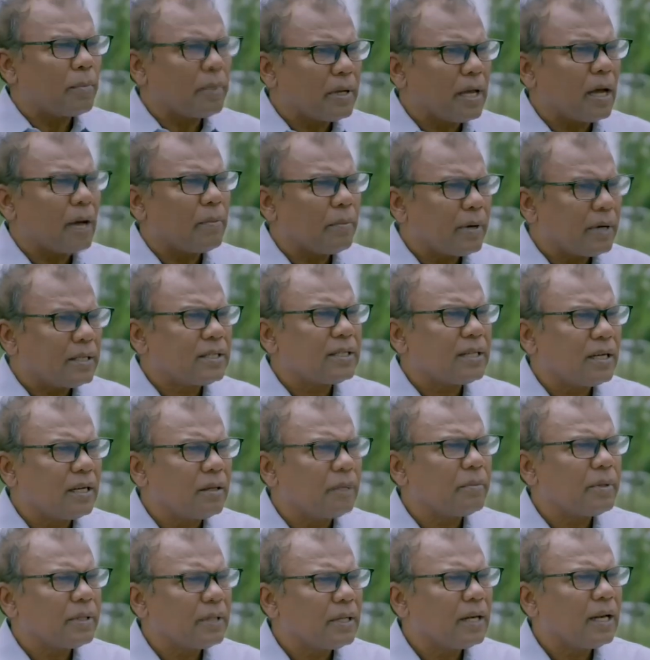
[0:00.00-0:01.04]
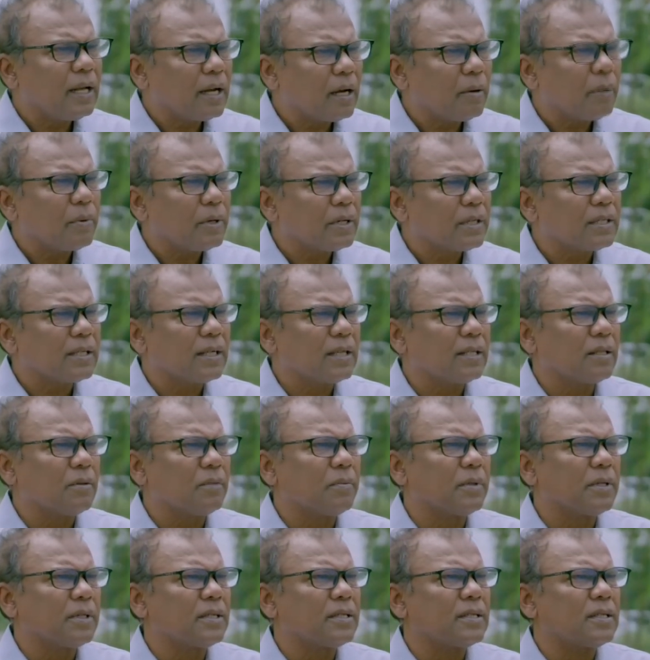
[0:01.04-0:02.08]
আমি আমার ছেলে মেয়েদের লেখাপড়া শেখাতে
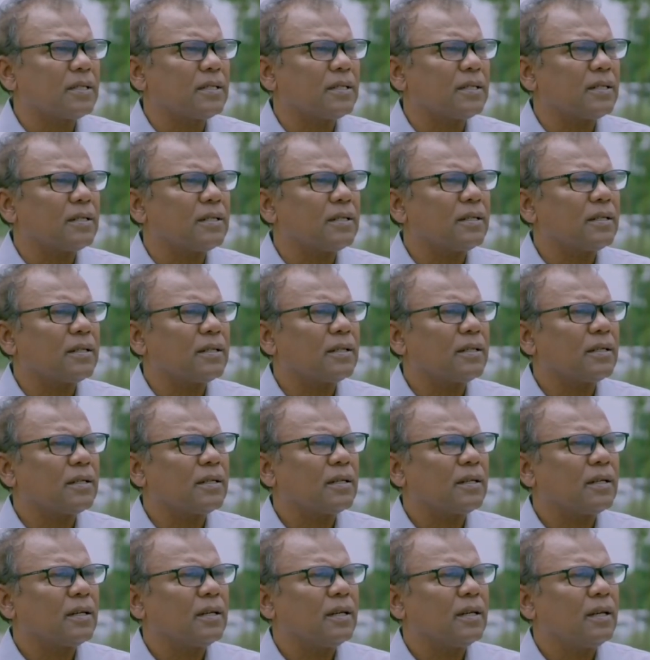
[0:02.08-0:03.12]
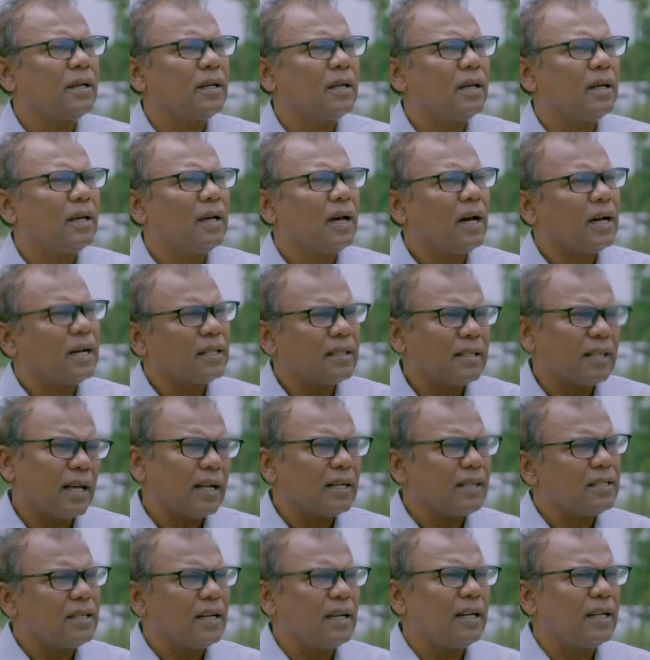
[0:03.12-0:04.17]
পেরেছি আর
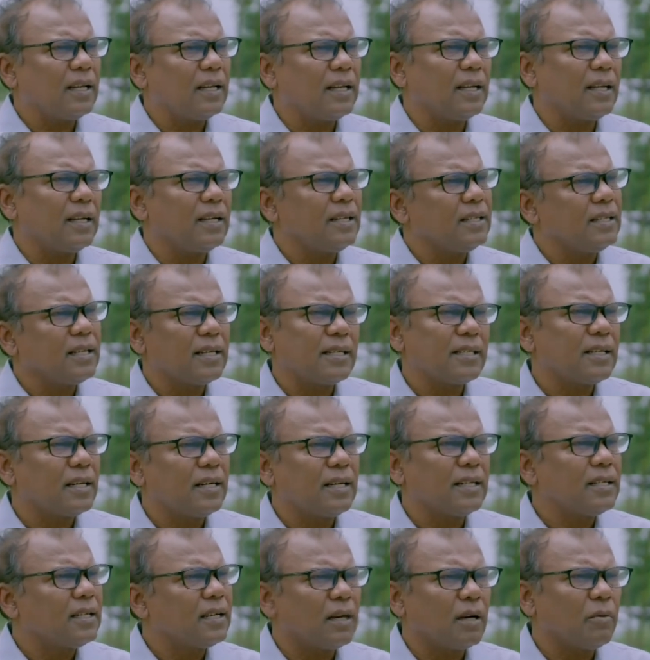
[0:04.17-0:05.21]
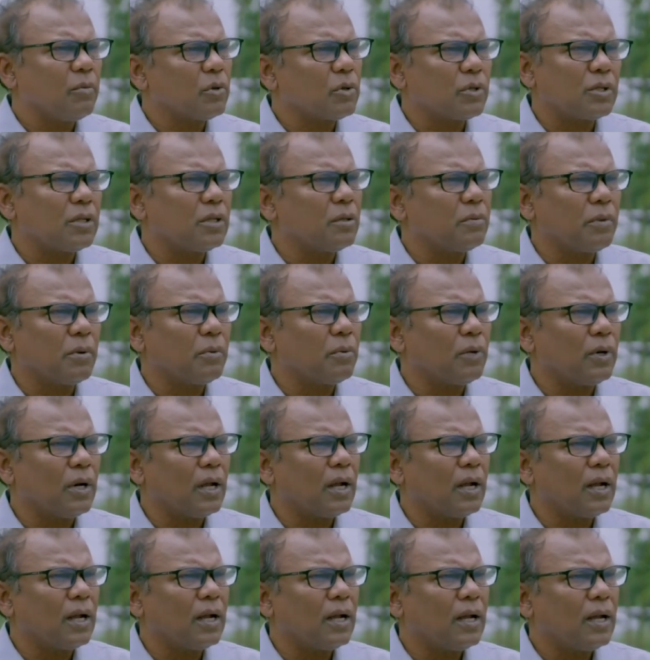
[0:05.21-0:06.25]
তার ছেলেকে নিজের ছেলে জায়গায় বসাতে পারবো
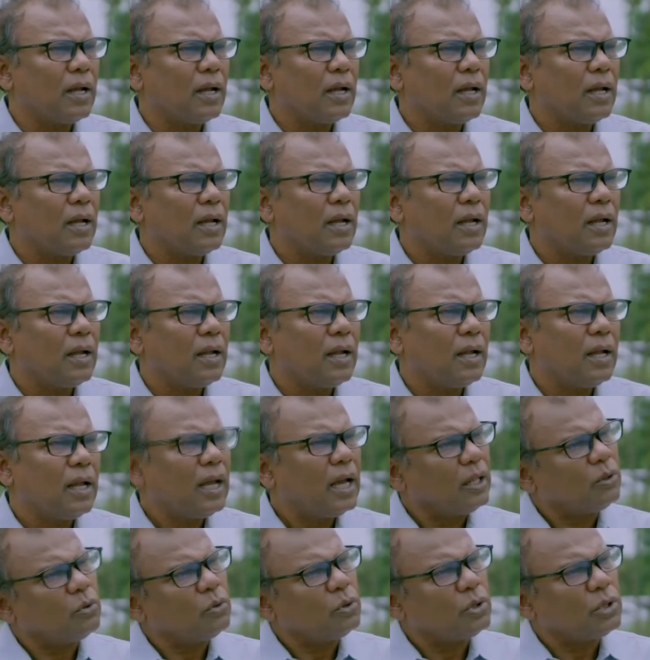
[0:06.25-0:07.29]
না এত